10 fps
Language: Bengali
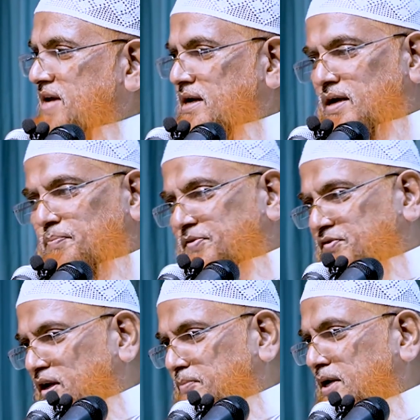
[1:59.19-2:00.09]
যাকে
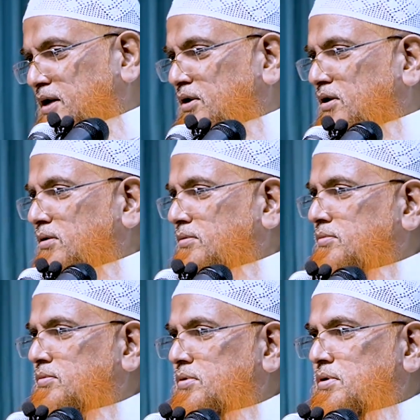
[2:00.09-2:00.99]
পিছনে ফেললো
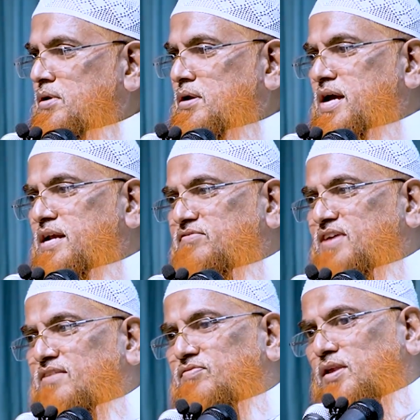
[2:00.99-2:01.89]
এর
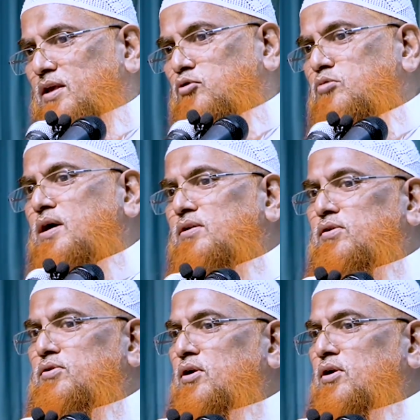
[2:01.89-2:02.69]
যাত্রী কমানোর